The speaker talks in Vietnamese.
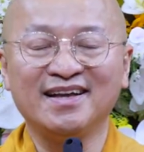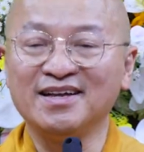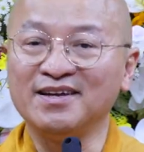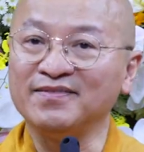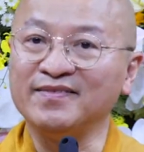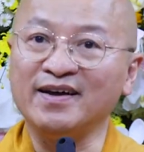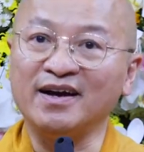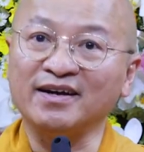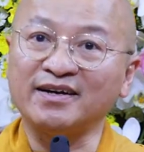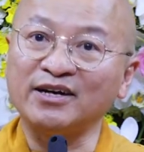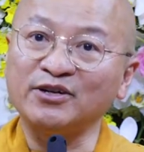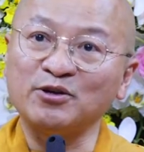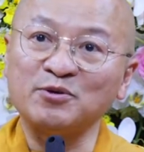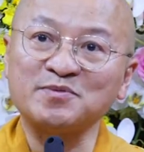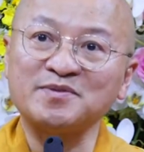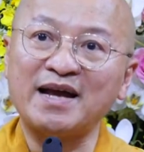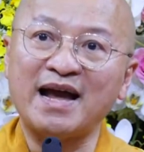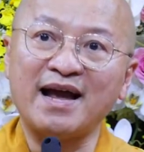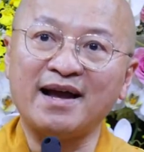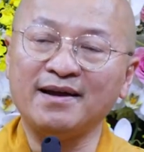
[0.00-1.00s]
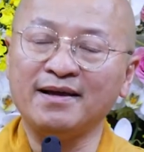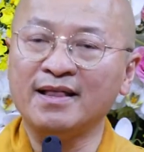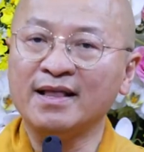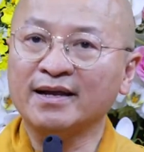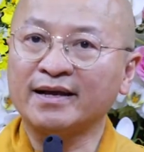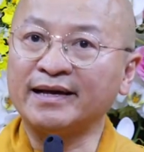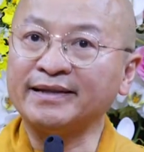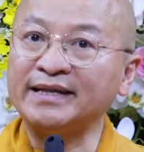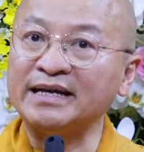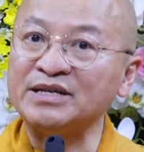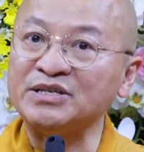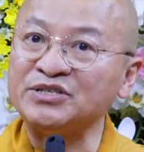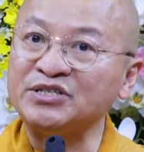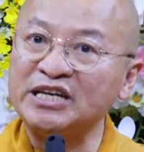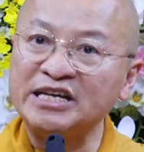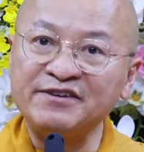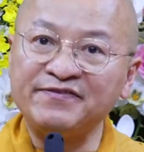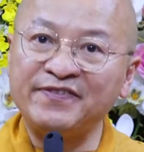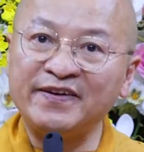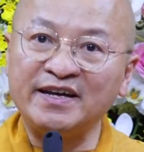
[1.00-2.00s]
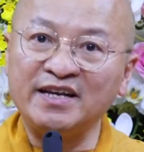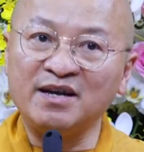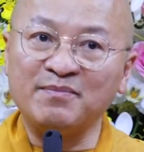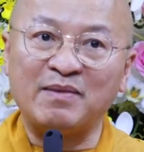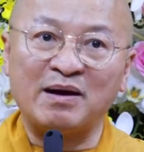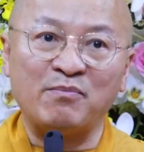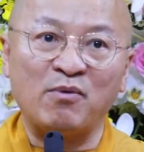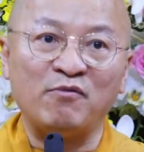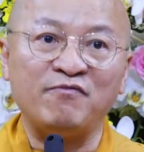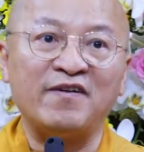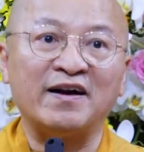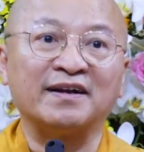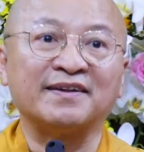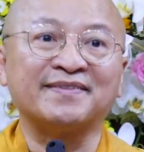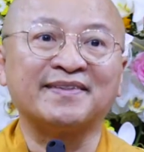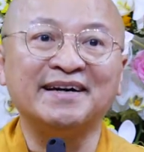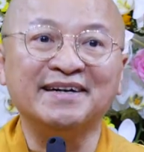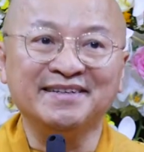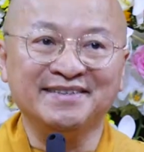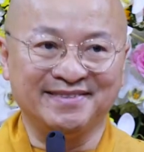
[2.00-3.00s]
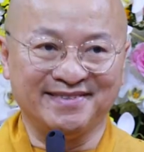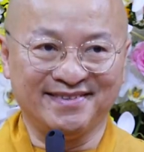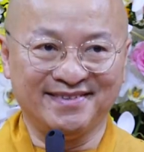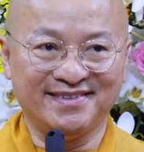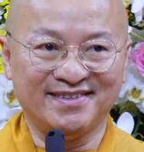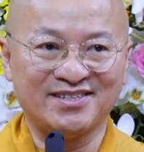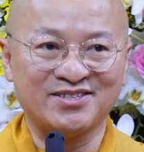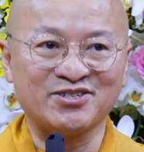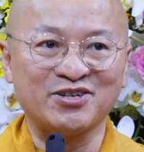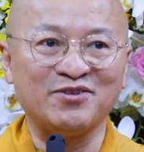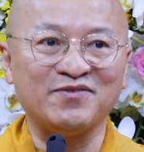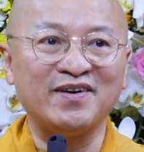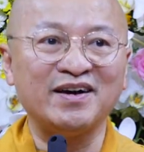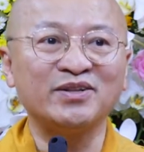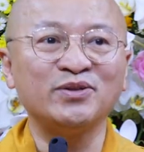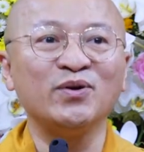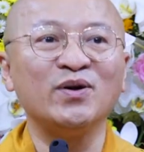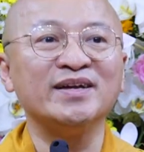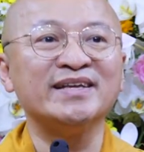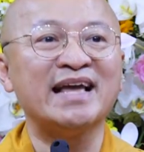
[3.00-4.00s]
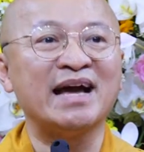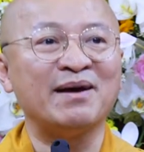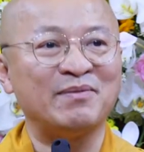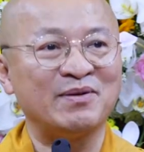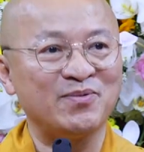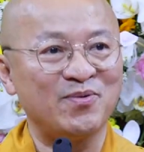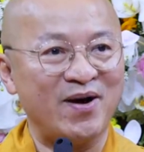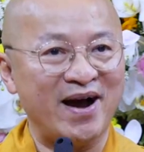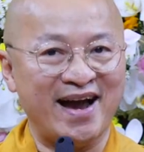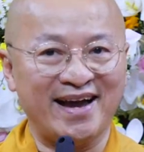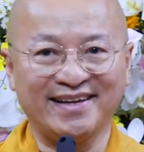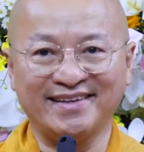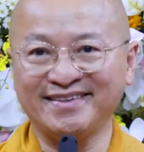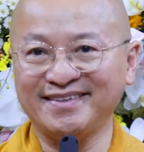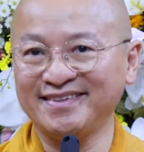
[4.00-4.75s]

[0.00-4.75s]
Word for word: Vì ở ký túc xá, cái tiền chi phí nó bằng một phần tư so với thuê nhà bên ngoài.